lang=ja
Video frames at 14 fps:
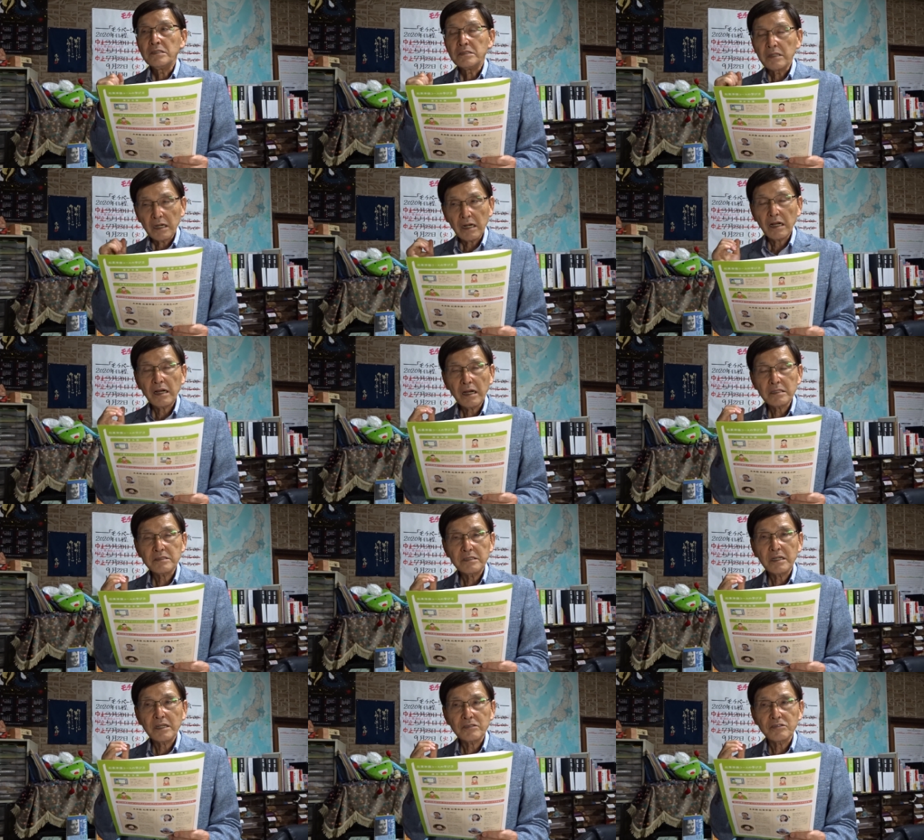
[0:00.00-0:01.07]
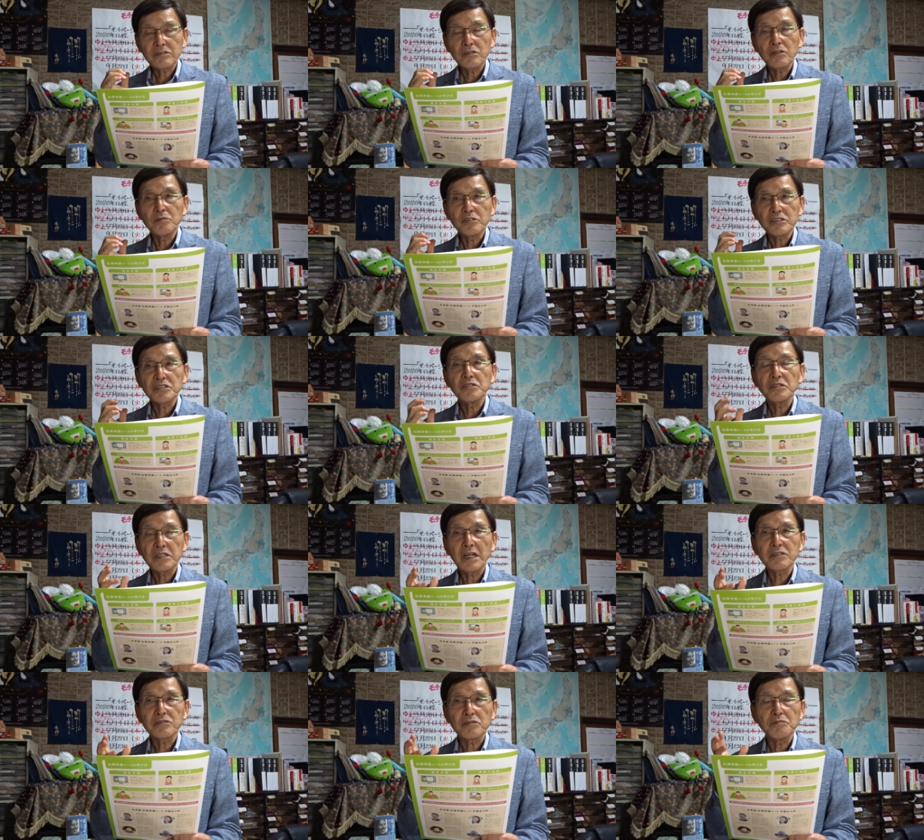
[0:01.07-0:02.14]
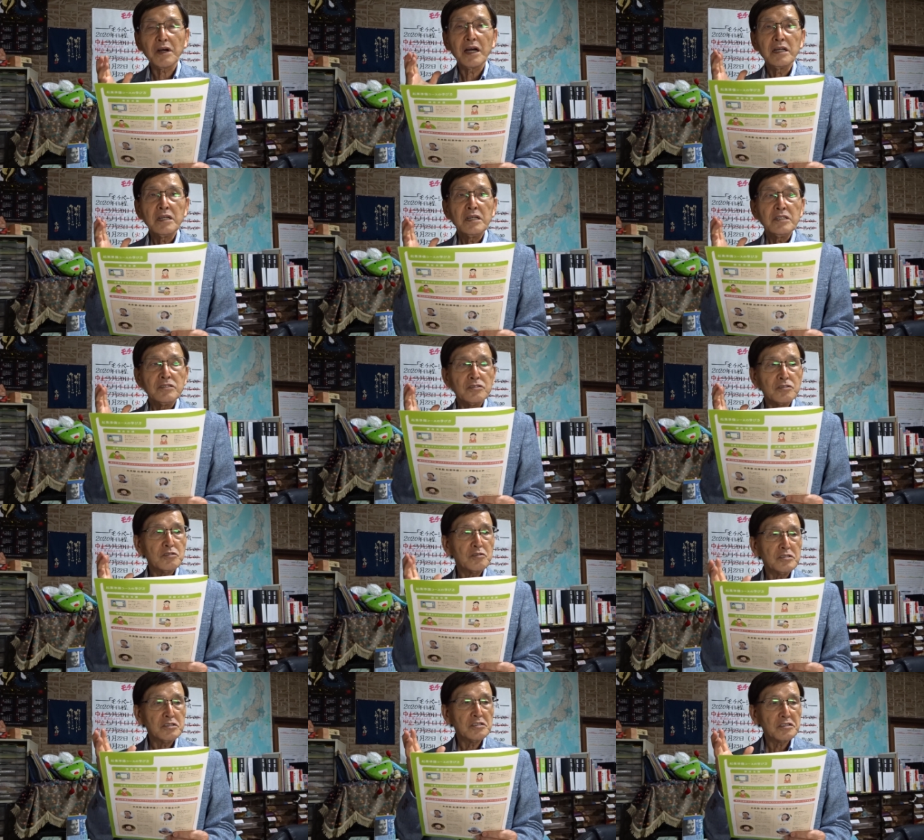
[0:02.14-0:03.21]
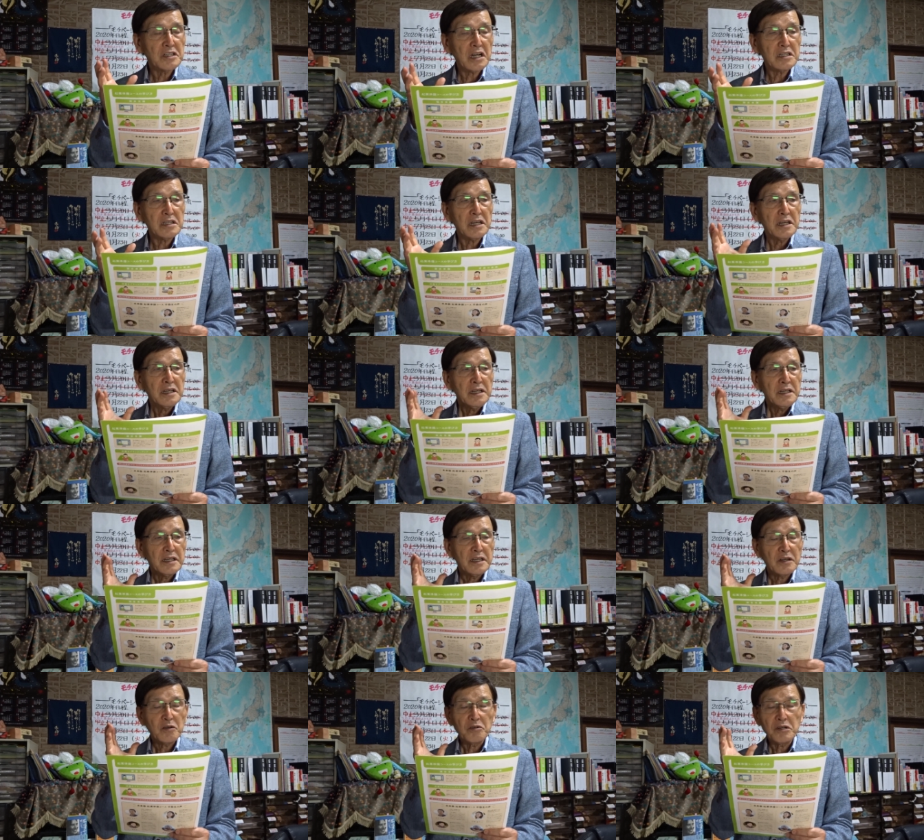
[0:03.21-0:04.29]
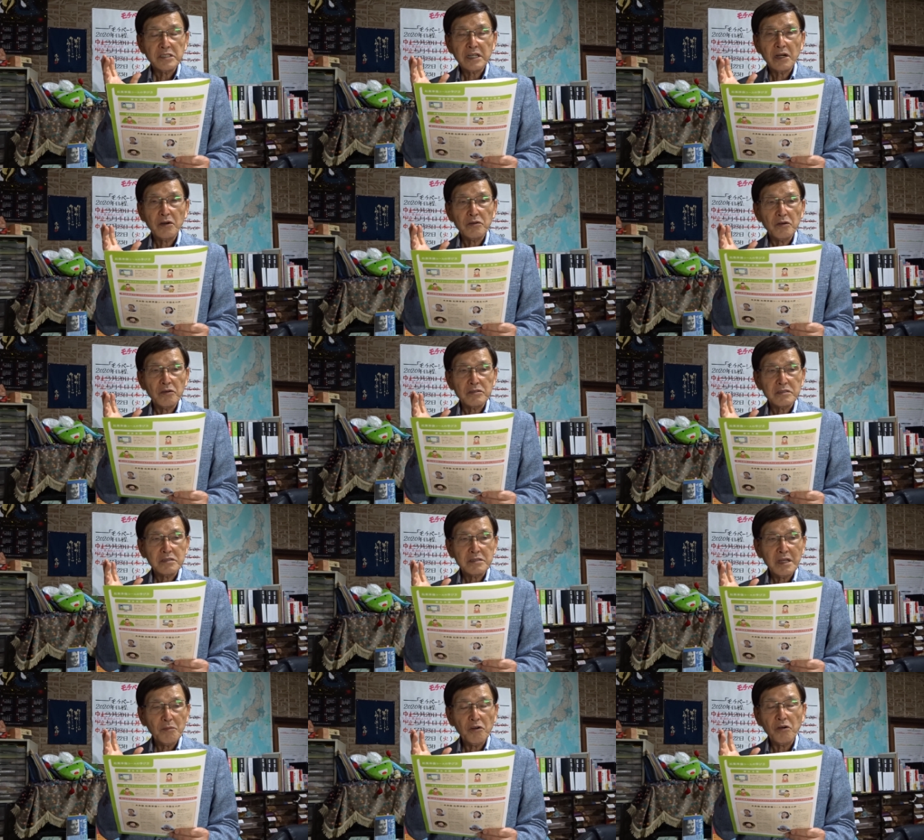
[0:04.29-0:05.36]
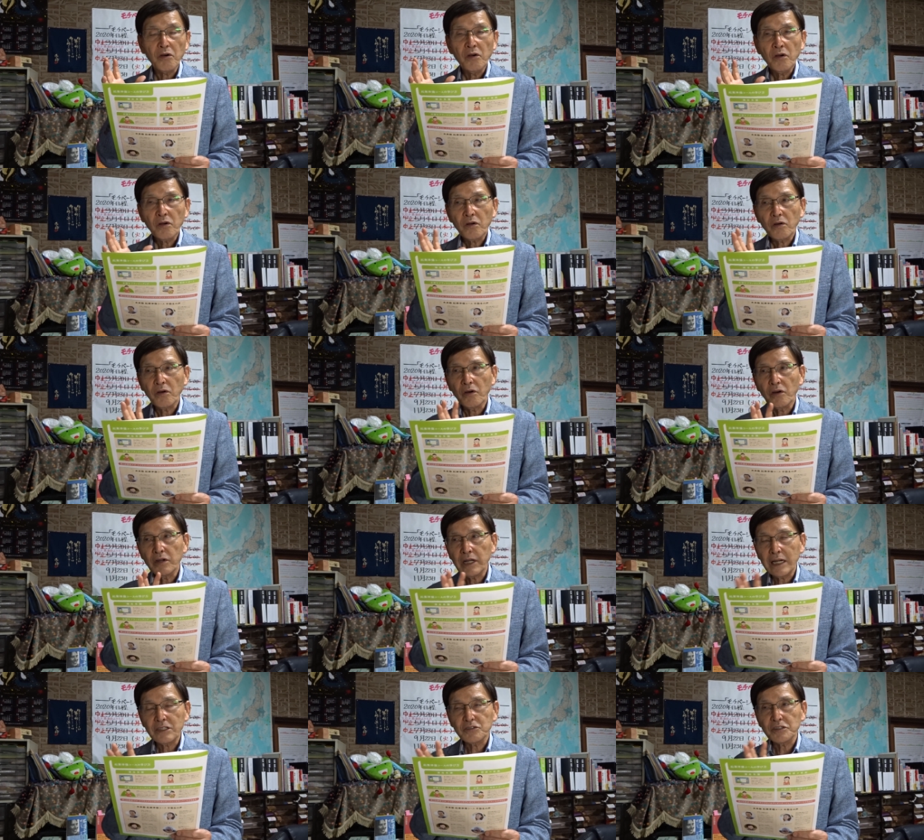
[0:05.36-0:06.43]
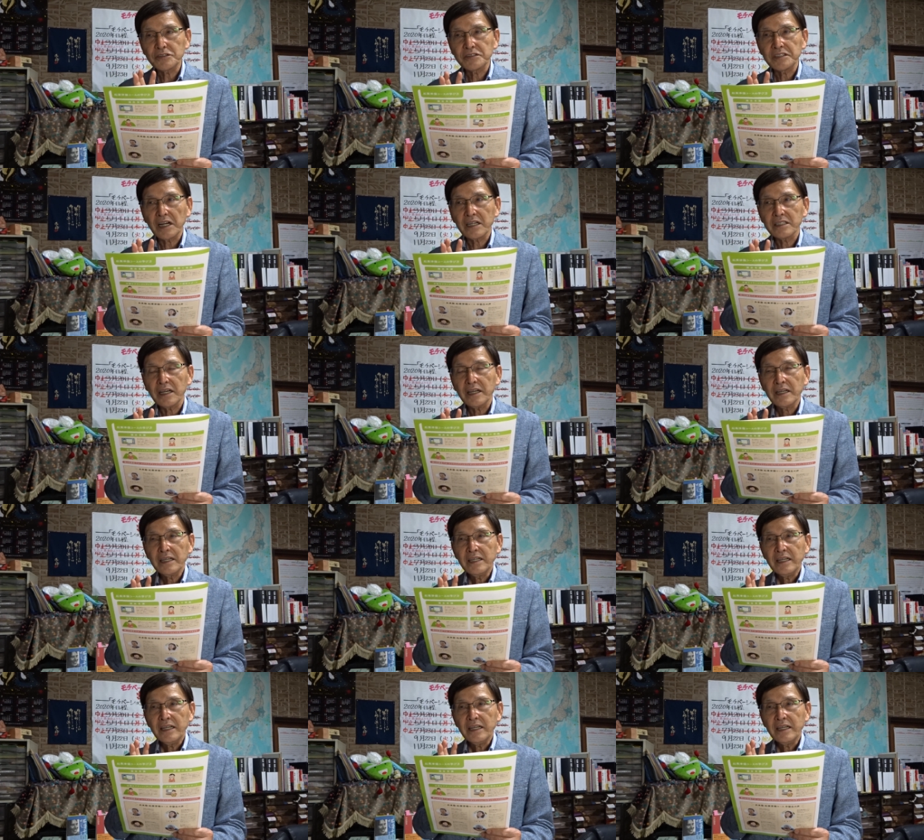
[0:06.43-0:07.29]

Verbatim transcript: なかなか活性化するの面白いなとまあ15人の中で、えー、高齢者を追ってもこうやり取りする中で、